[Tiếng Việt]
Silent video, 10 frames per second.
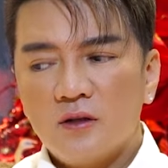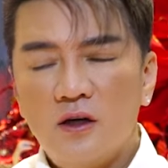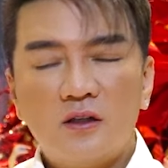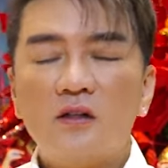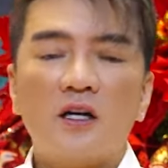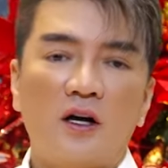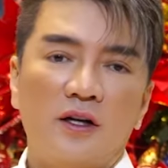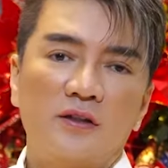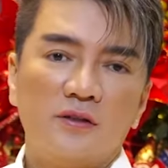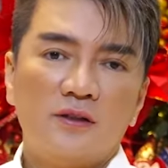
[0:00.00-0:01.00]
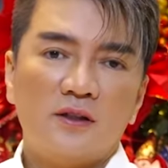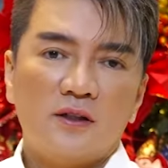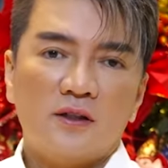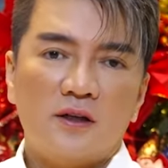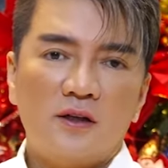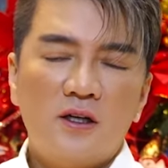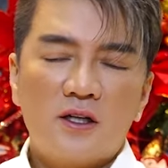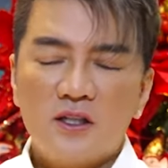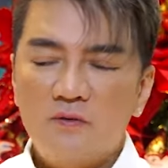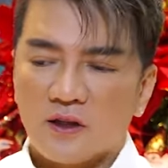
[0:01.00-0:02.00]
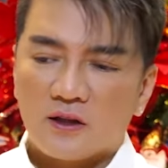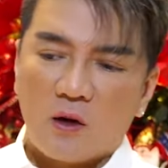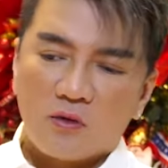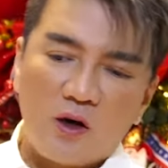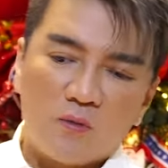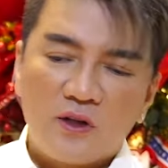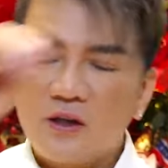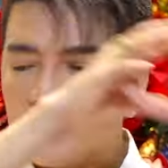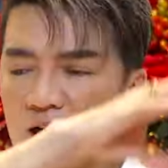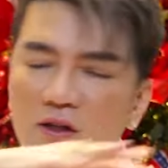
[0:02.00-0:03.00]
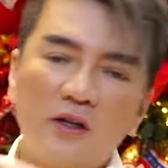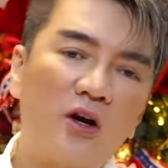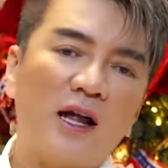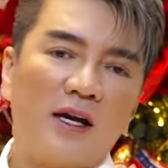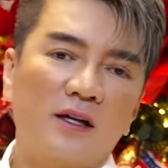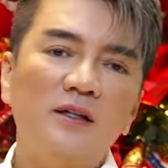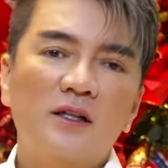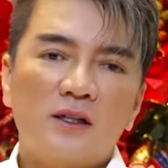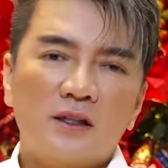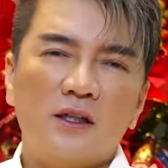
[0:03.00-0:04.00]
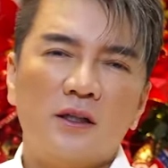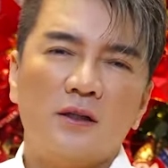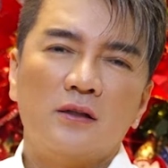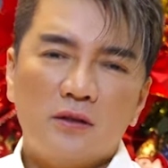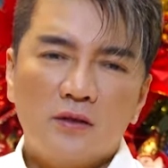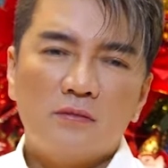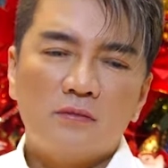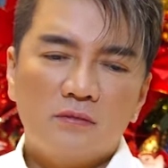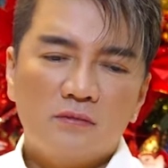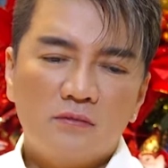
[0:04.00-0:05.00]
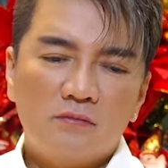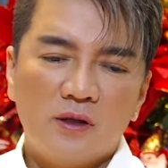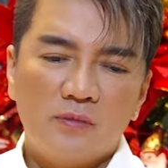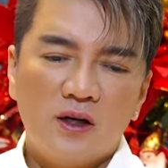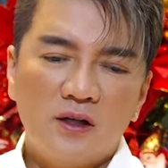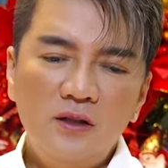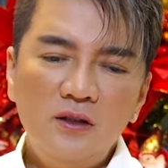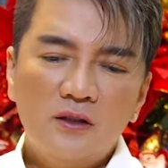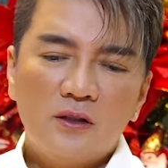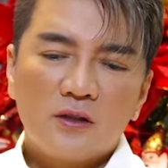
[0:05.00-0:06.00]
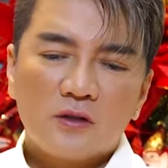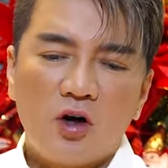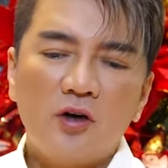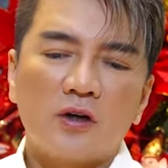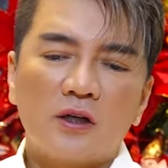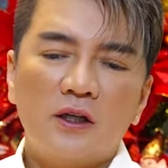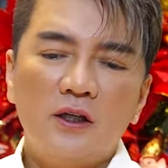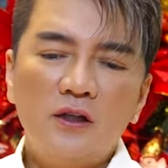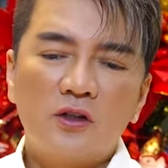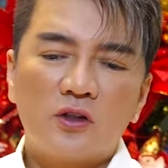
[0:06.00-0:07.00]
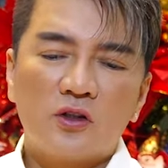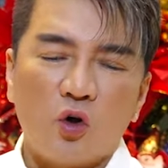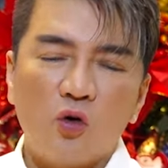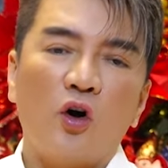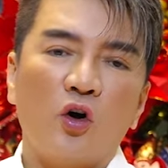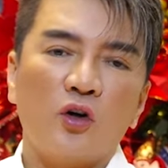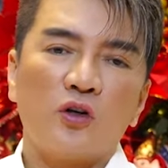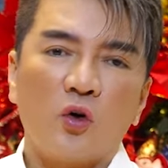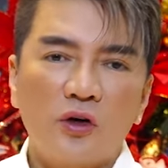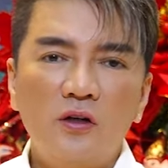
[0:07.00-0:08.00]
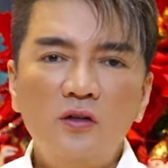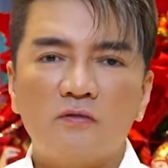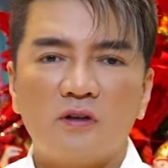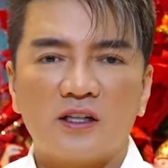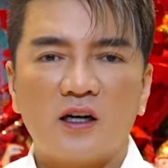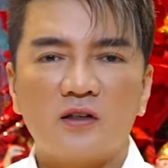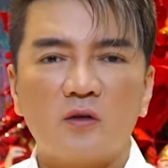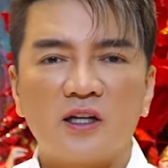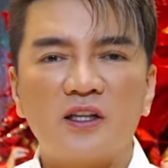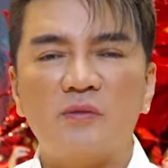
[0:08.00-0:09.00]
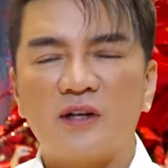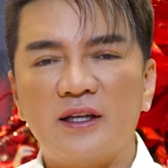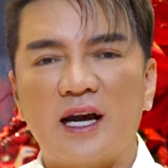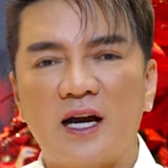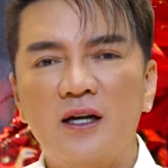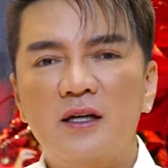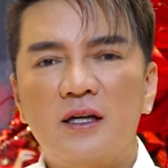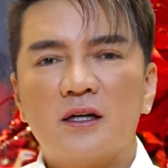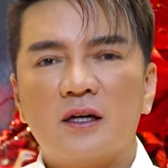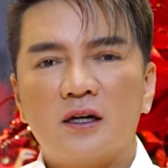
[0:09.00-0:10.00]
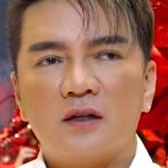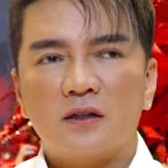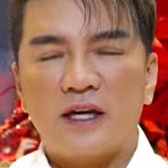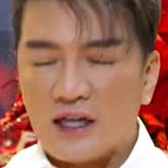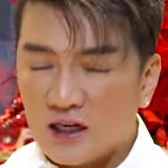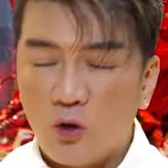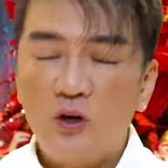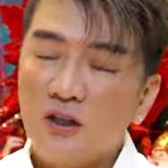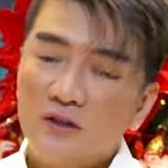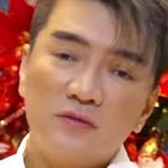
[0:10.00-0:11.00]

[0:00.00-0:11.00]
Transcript: hưng thức thời đó. chính vì tổng cộng tất cả những thứ đó lại đó thì mình mới có được cái chỗ ngồi chỗ đứng và trong trái tim khán giả à, ngày càng lâu hơn